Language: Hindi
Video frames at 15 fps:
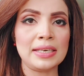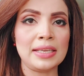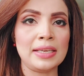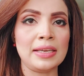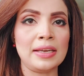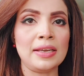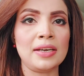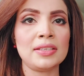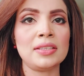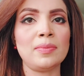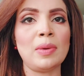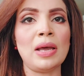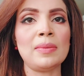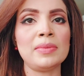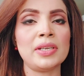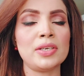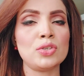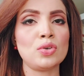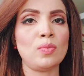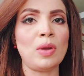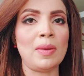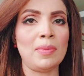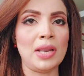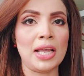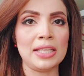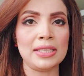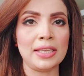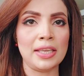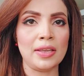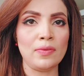से लेकर तमाम तर जो मामला
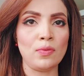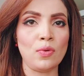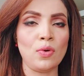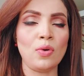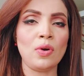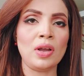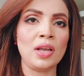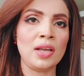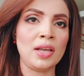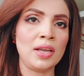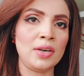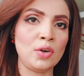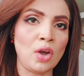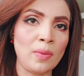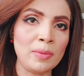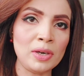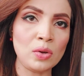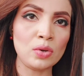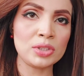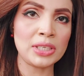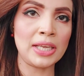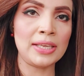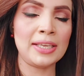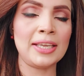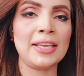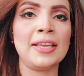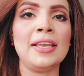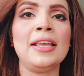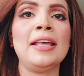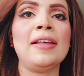हैं वो नॉर्मल हो
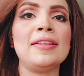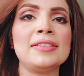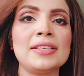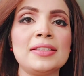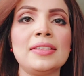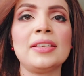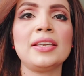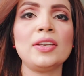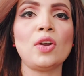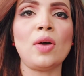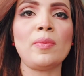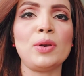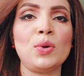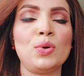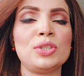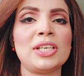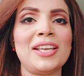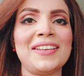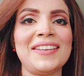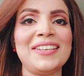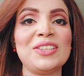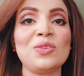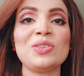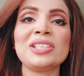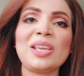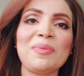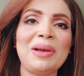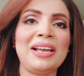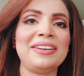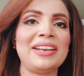जाएंगे ज़िंदगी नॉर्मल हो जाएगी तो
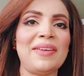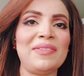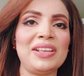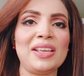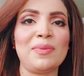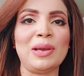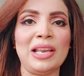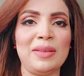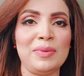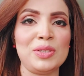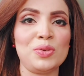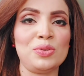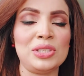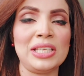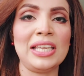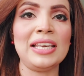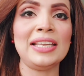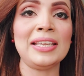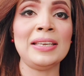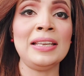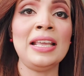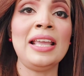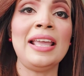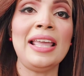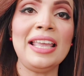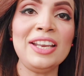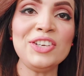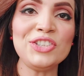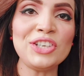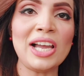उसके बाद ट्रैवलिंग के बारे में सोचेंगे लेकिन
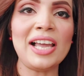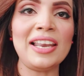इन